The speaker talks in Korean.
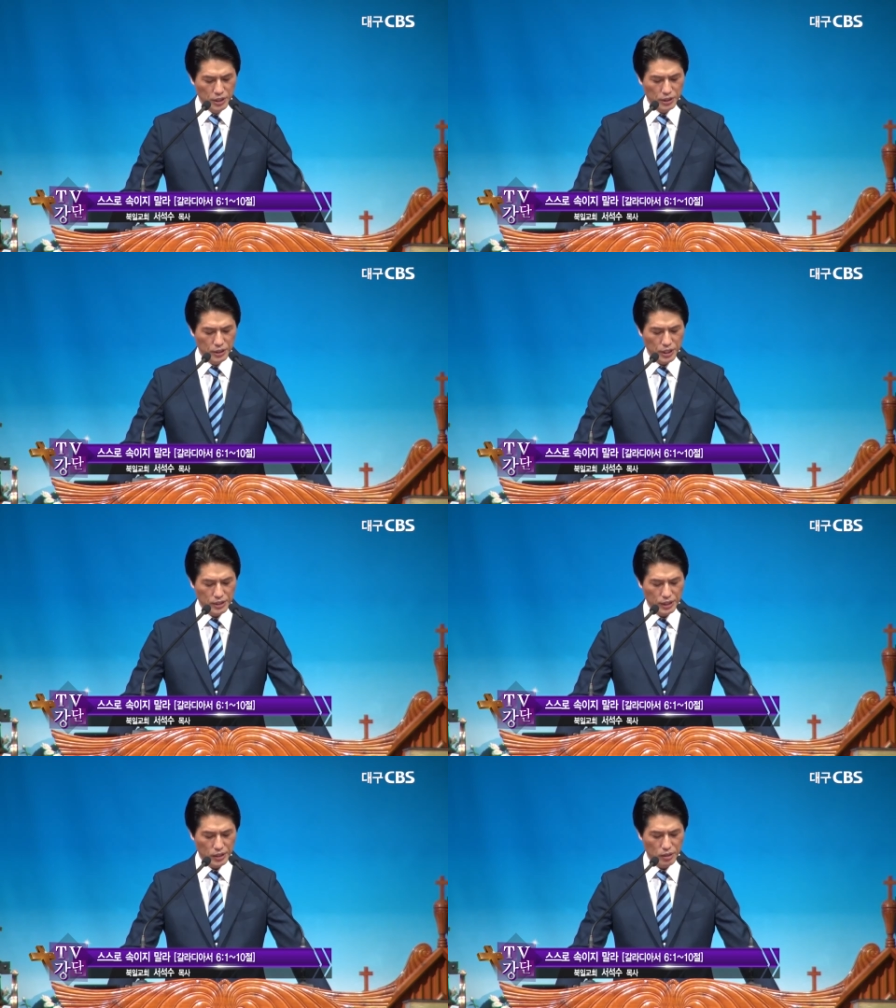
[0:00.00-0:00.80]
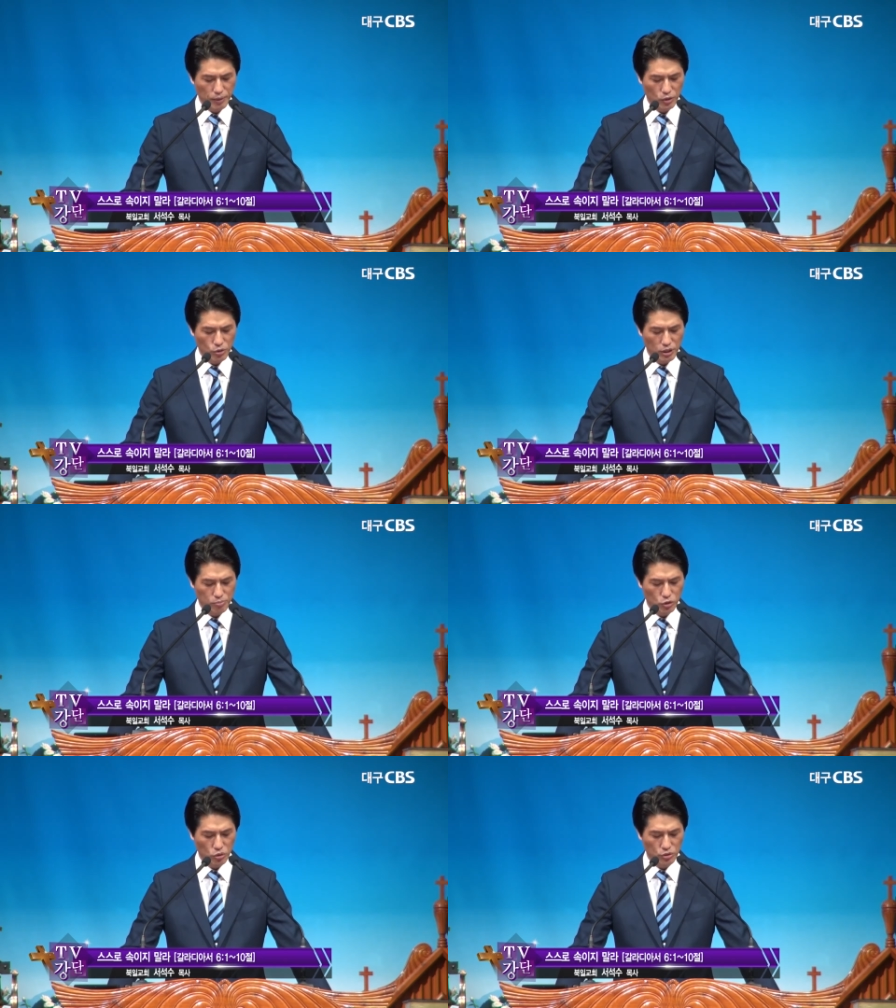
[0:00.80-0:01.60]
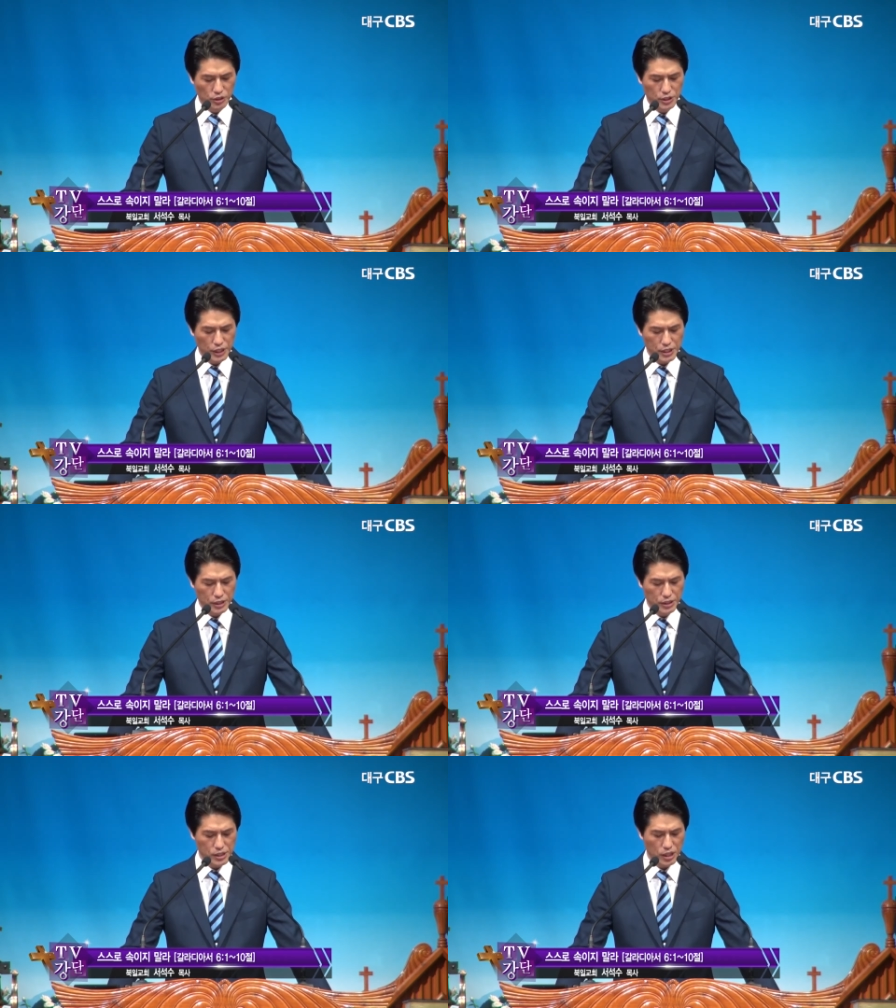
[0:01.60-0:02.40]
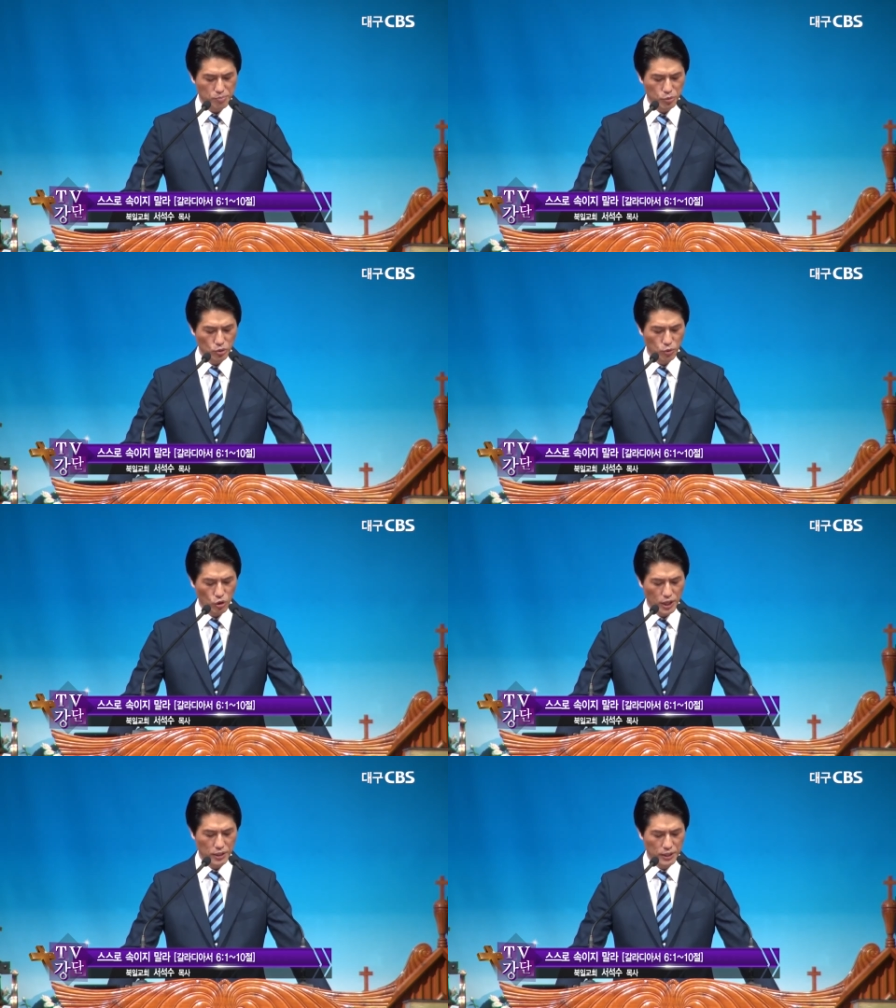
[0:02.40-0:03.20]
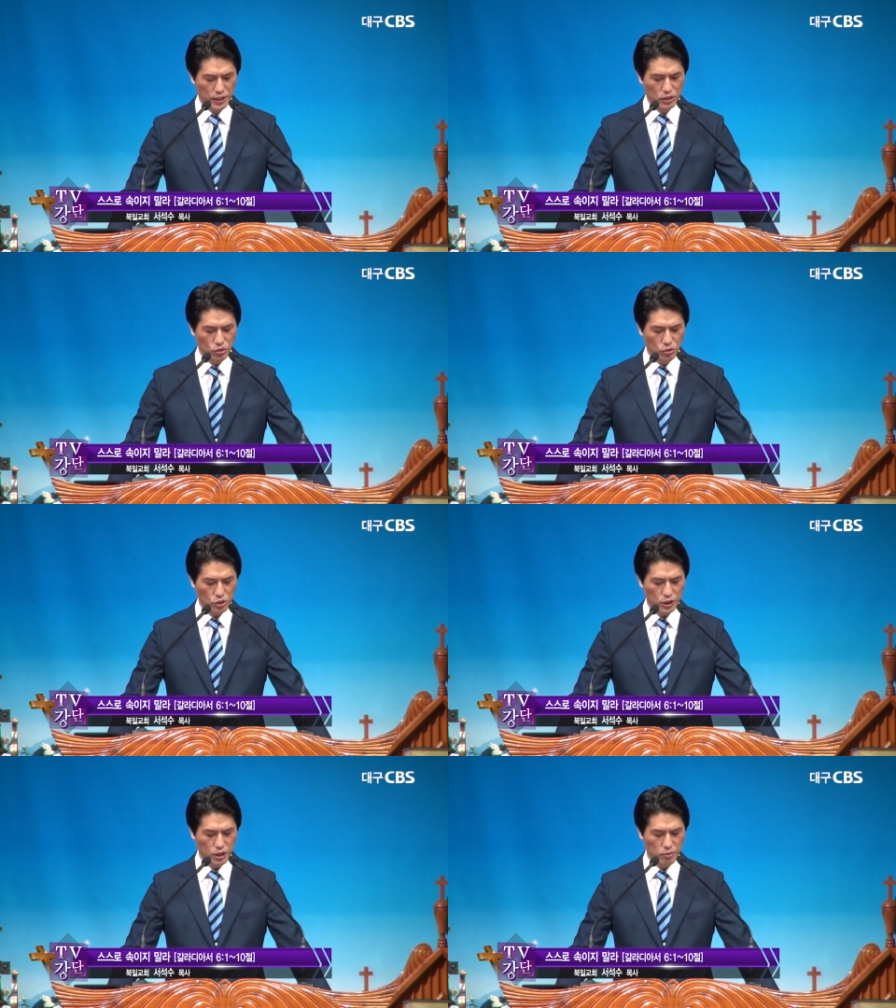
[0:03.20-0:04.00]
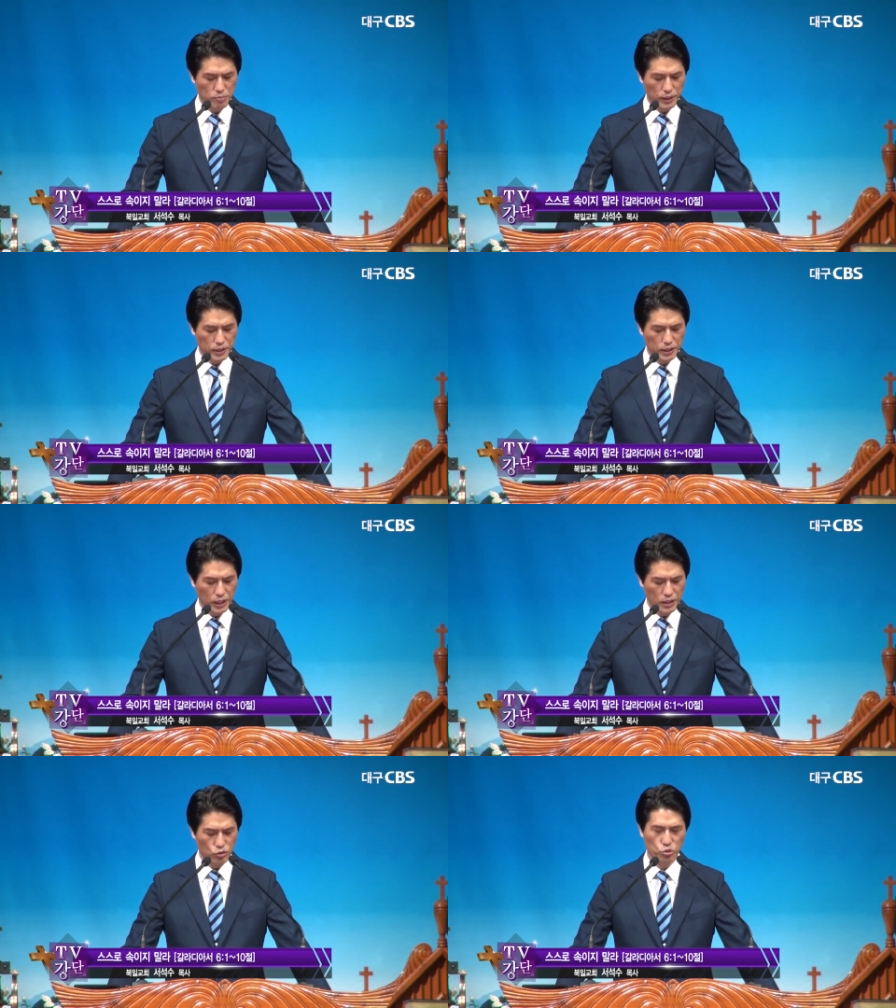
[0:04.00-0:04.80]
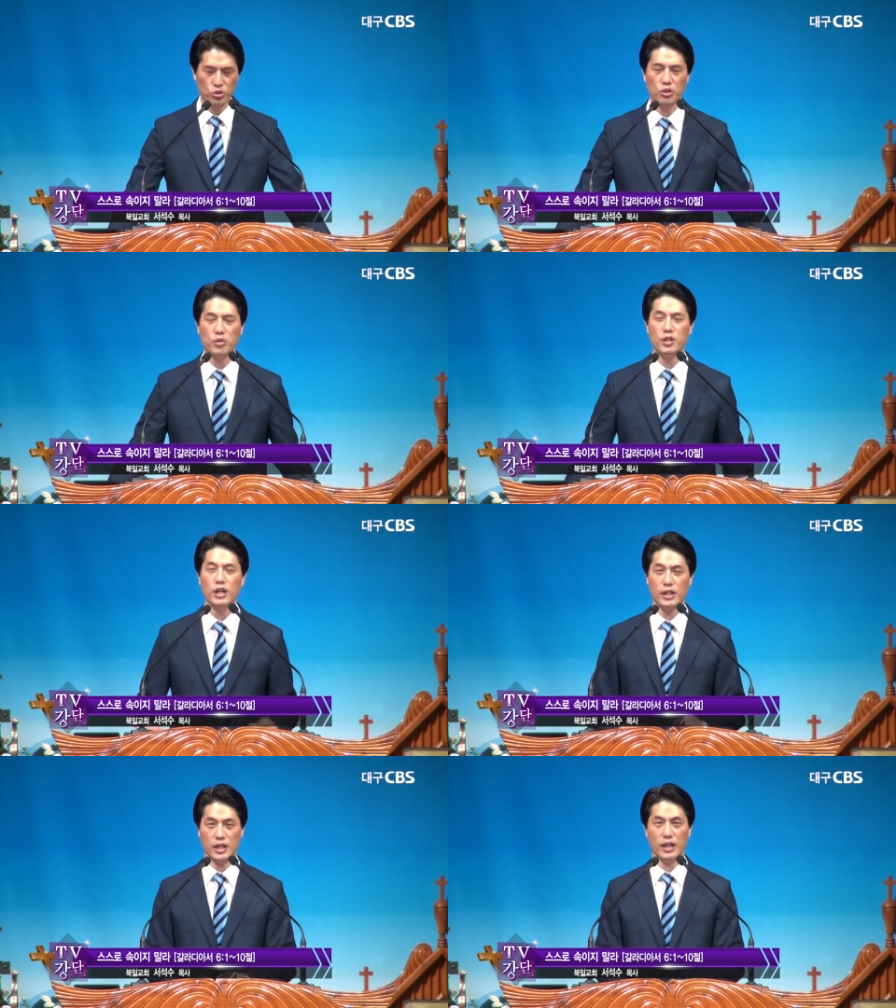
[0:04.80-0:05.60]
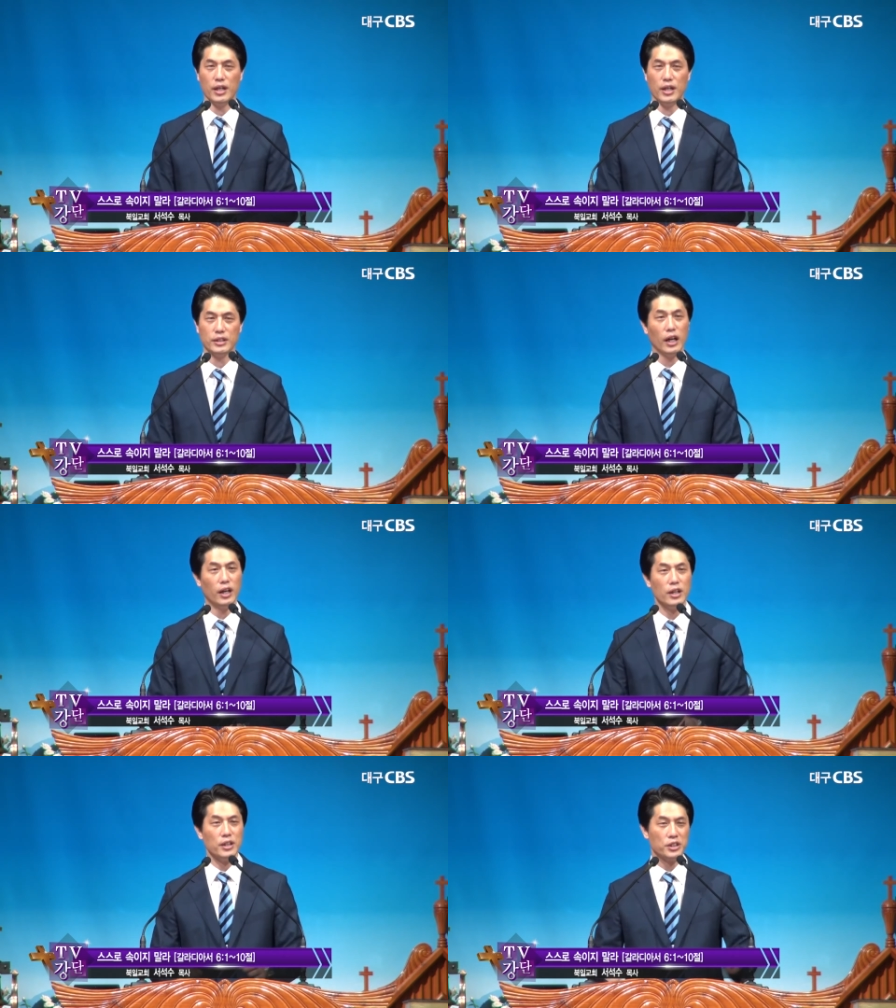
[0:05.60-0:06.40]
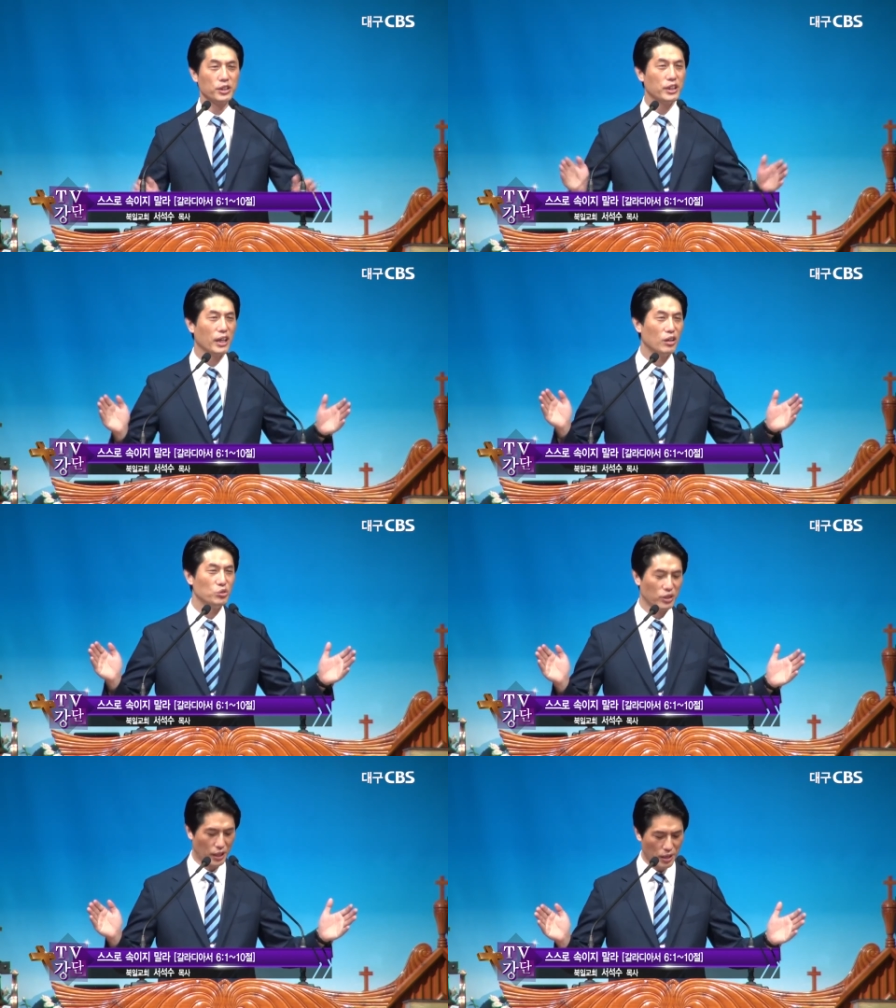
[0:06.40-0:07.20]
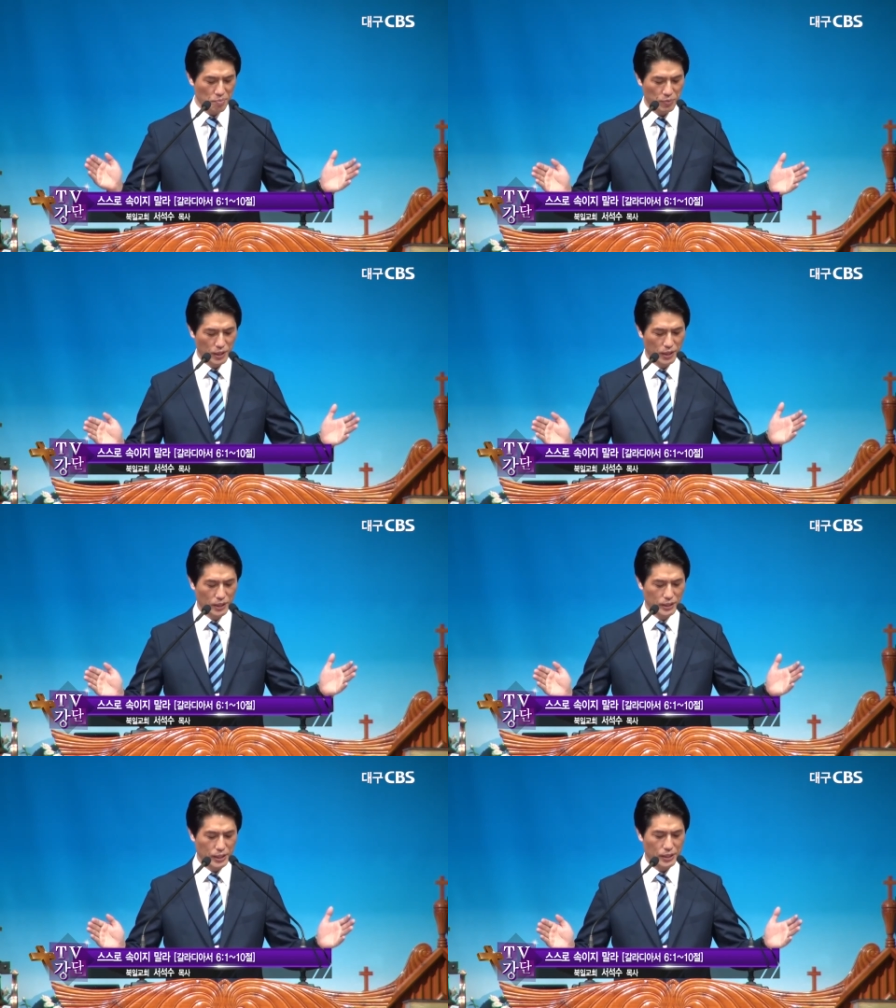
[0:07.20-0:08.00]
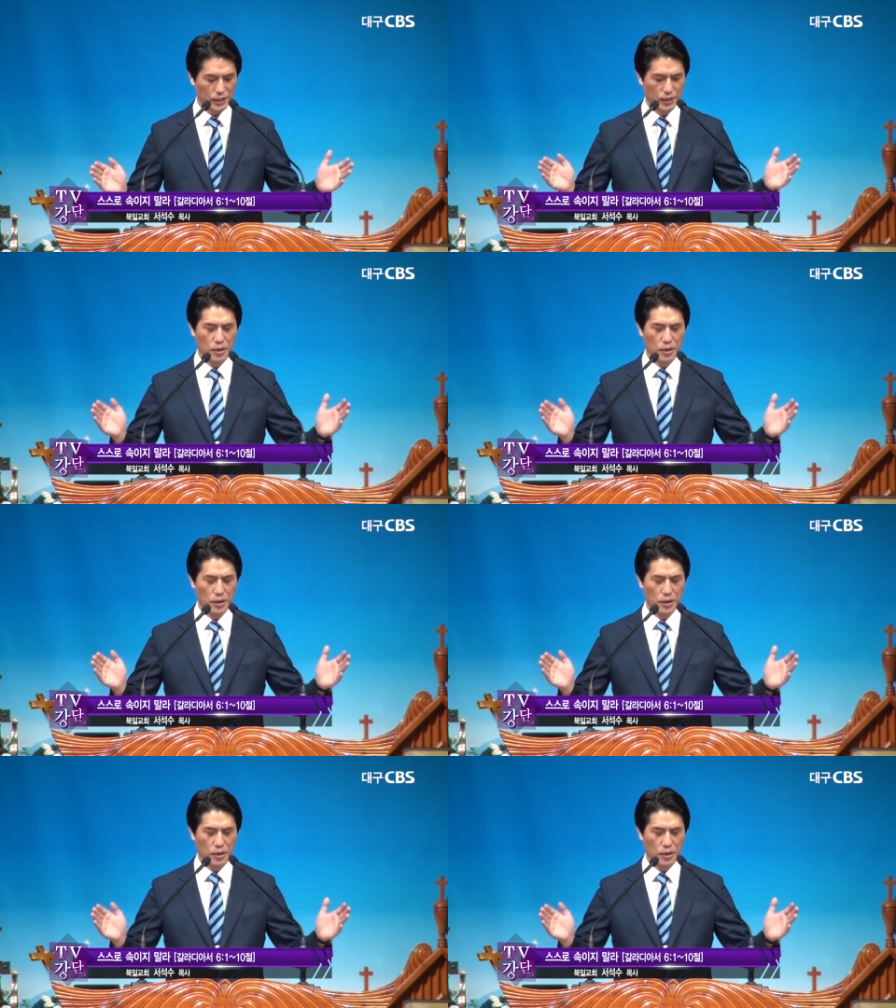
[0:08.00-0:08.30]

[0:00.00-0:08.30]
그러한 자를 바로잡고 너 자신을 살펴보아 너도 시험을 받을까 두려워하라 자 형제 가운데 이제